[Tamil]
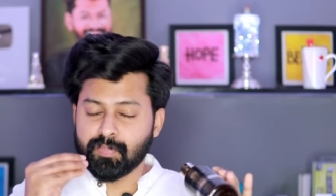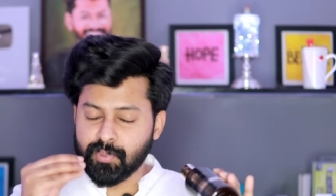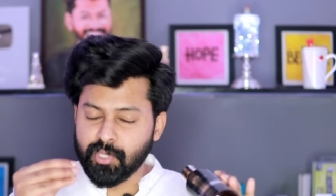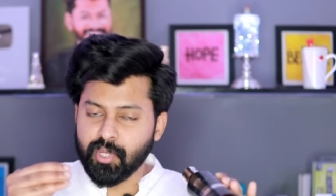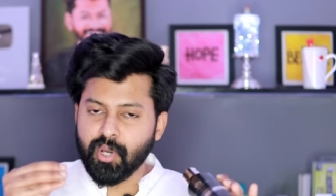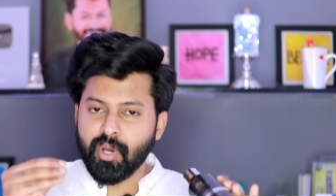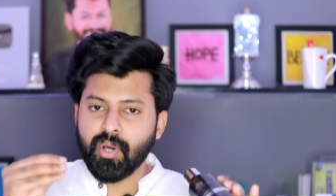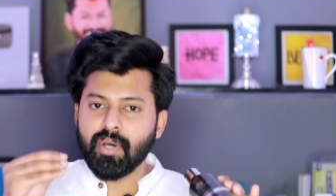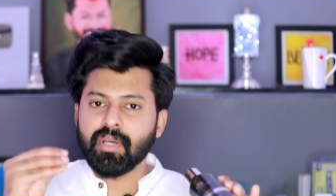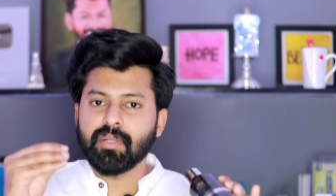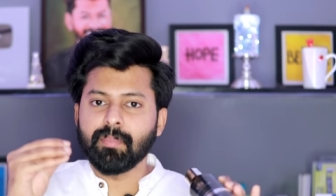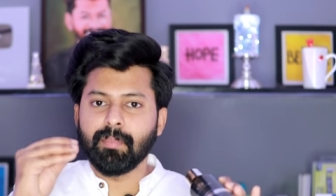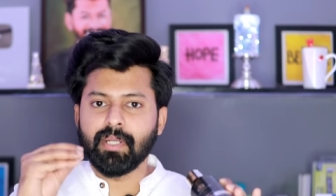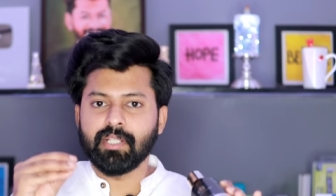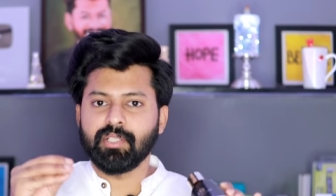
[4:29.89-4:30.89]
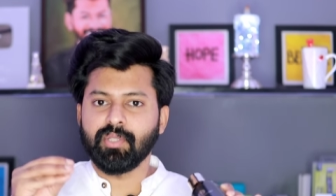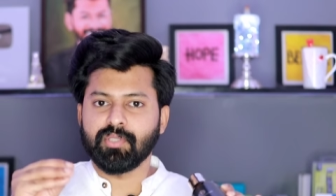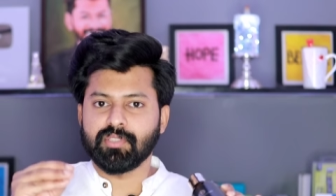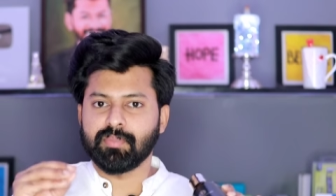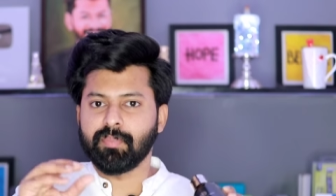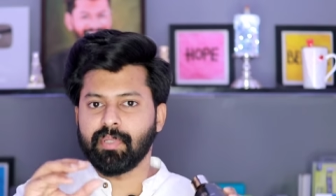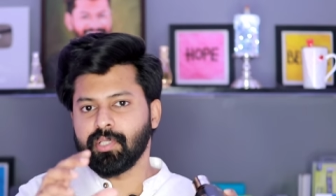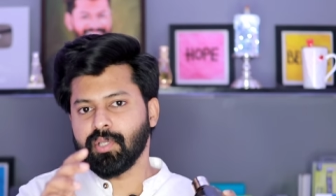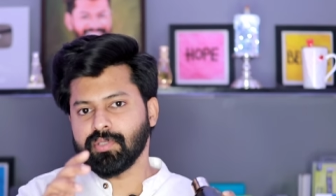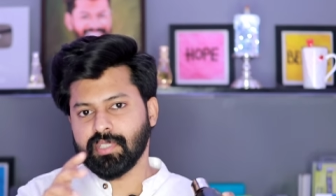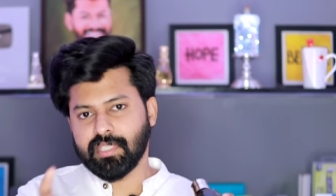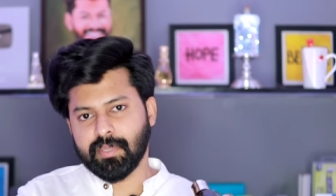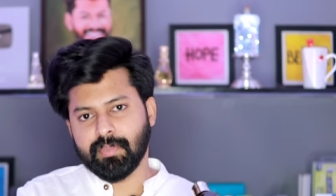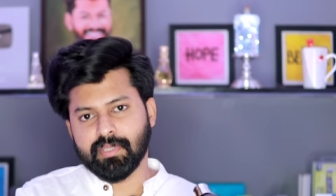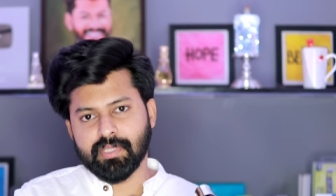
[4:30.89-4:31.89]
பியோர் மென்டோஸ் மென்டோஸ்
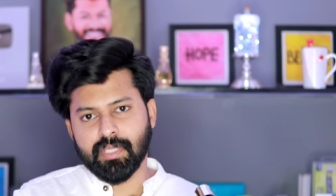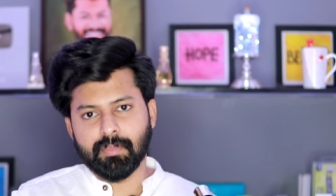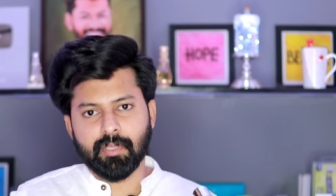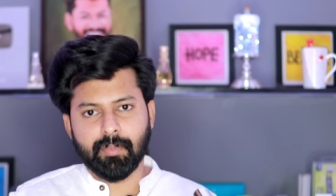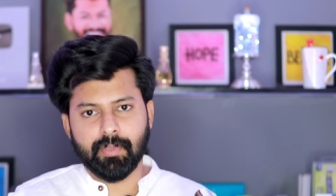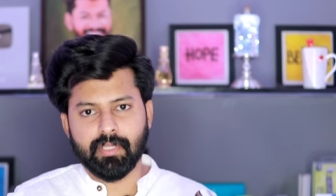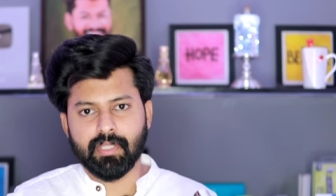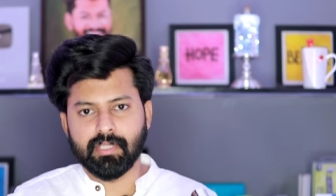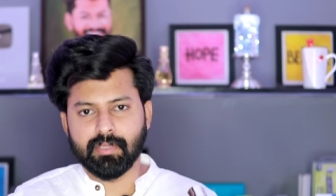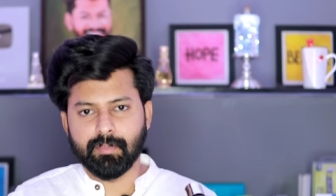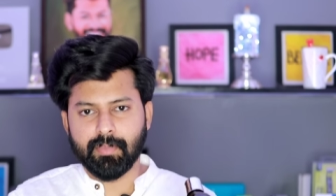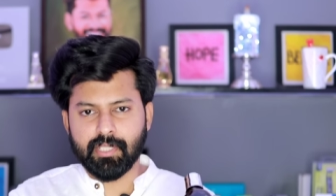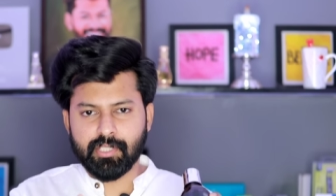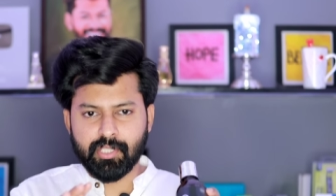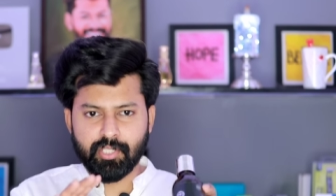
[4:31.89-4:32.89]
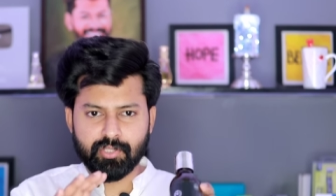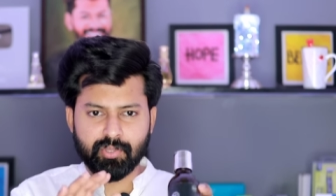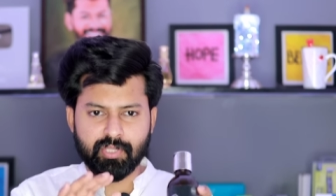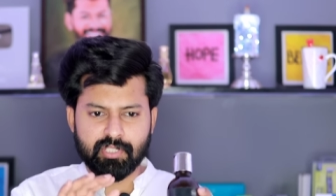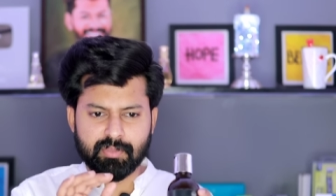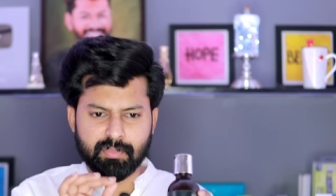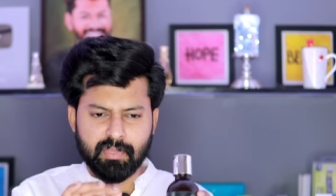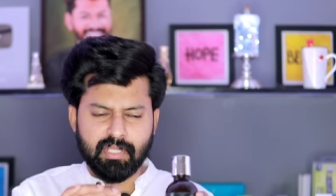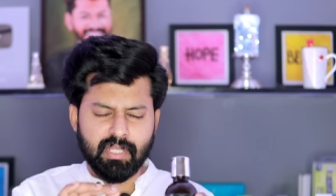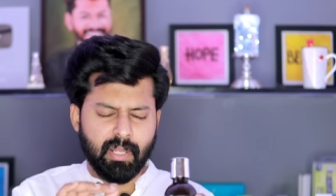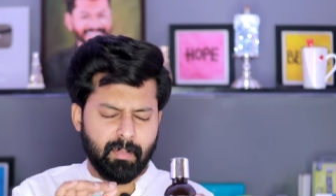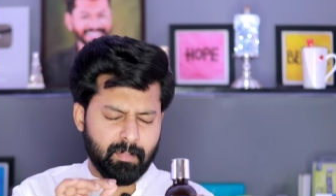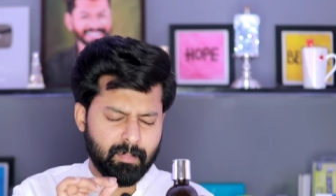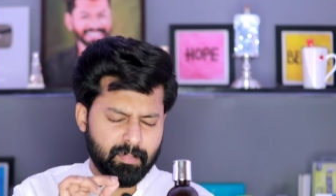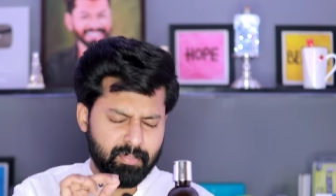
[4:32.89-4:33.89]
எத்தனை பேர் சாப்பிட்ருப்பீங்க அந்த மென்டோஸோட ஸ்மெல்
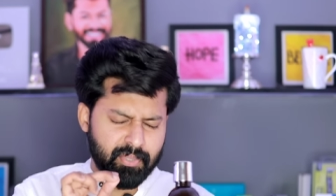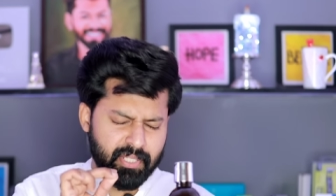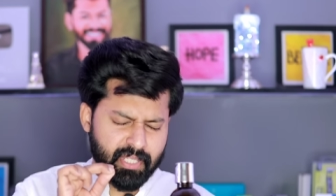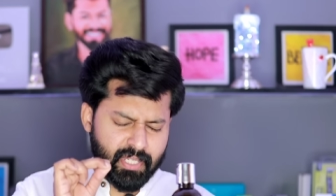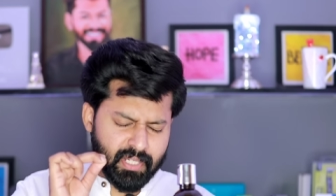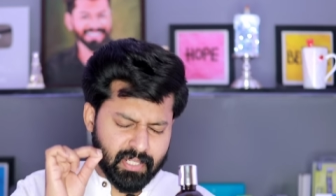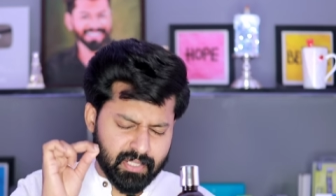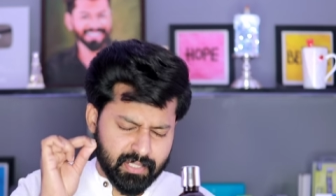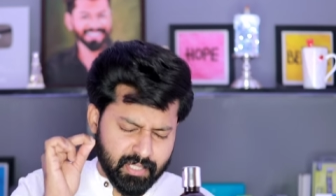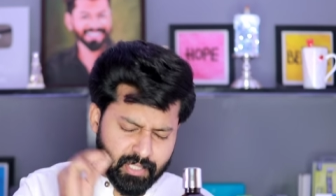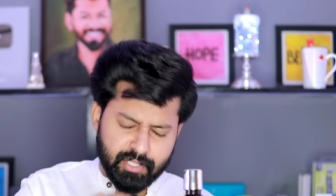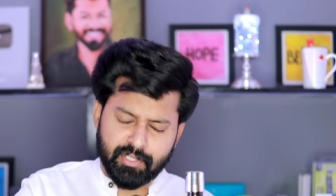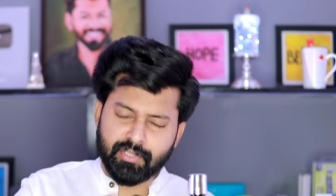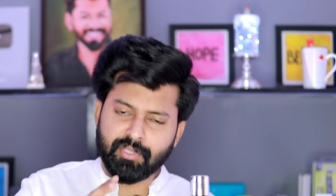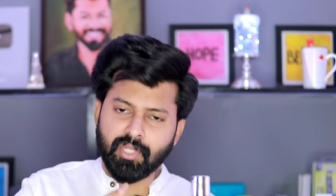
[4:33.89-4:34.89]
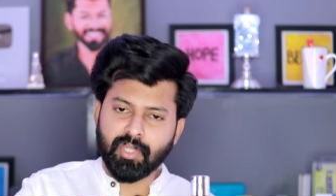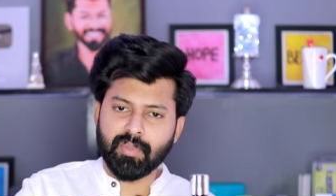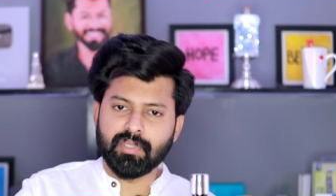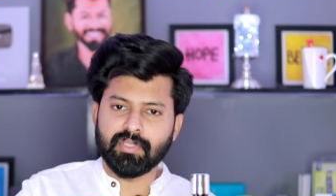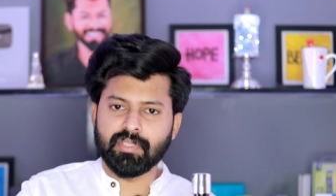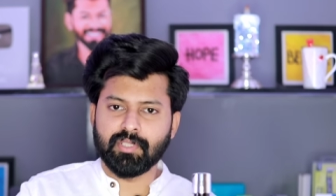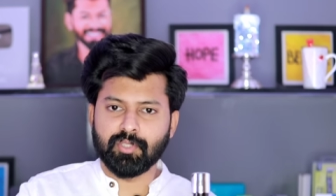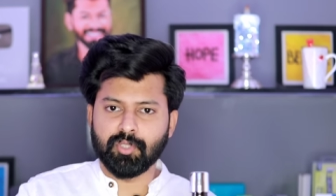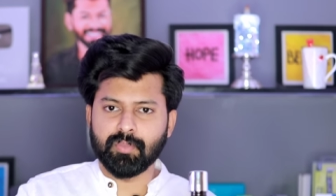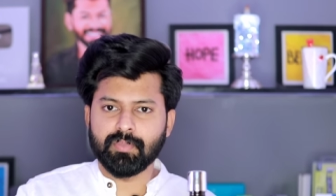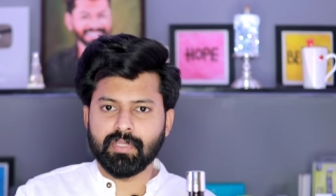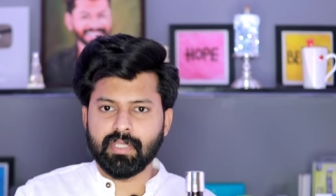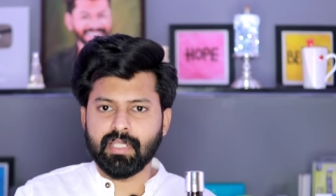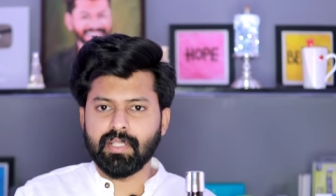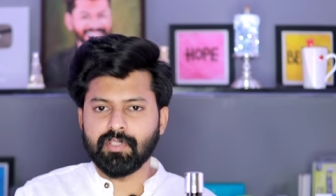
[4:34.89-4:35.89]
அப்படியே டிட்டோ வந்து இருக்கும்
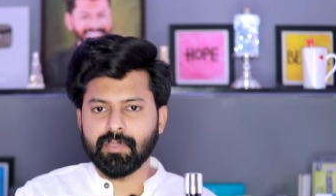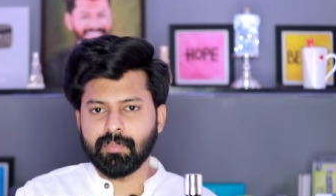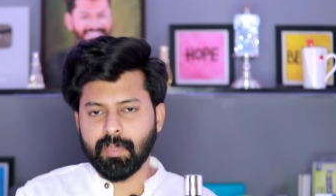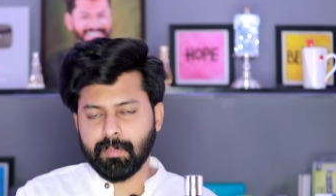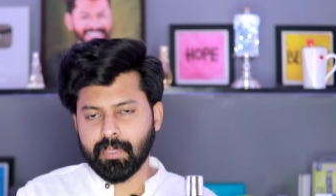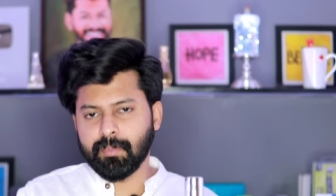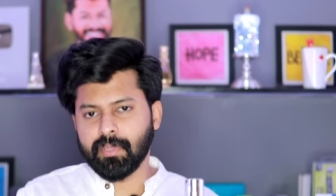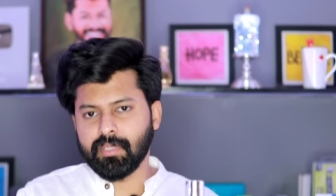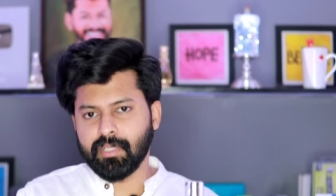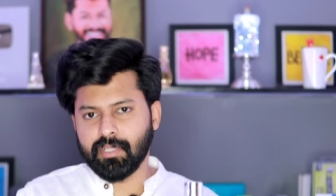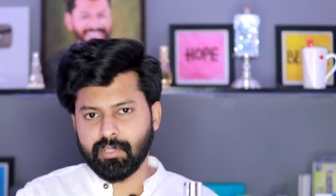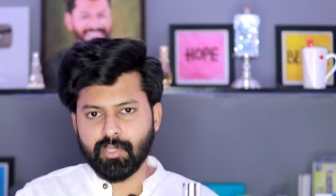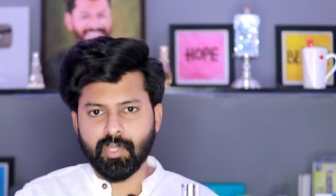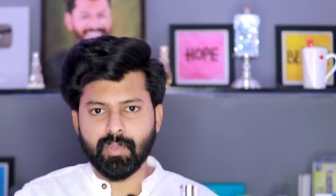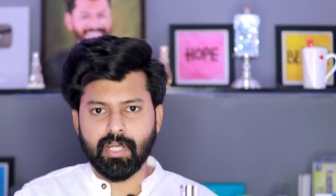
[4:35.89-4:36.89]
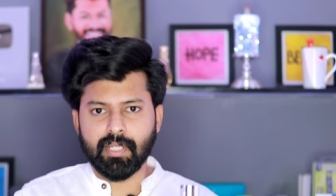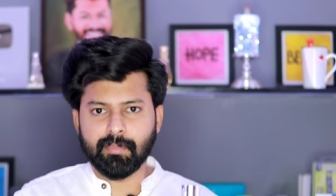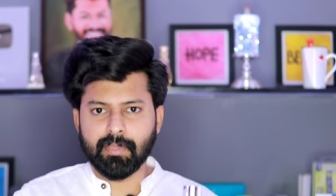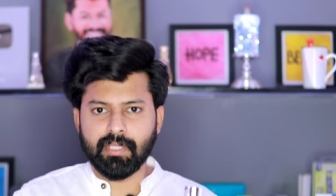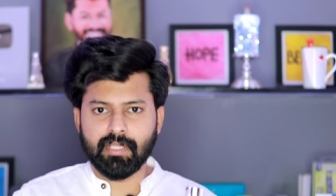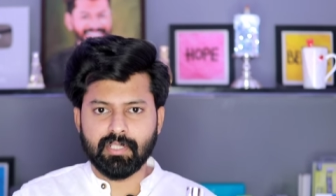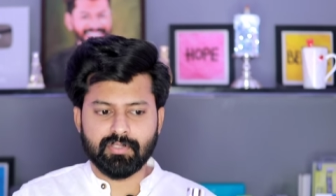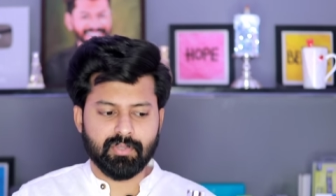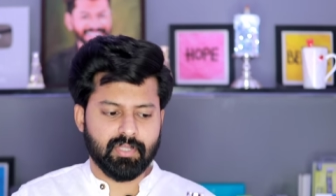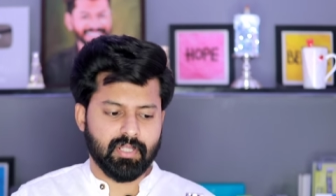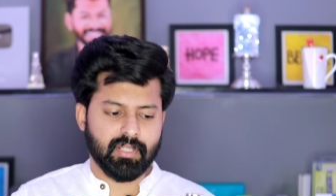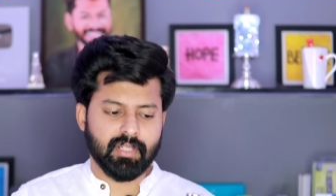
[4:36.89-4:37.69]
ஏன்னா அதில் வந்து பெப்பர்மெண்ட் அண்ட் க்ளோவ் ஆட் பண்ணியிருக்கேன்னு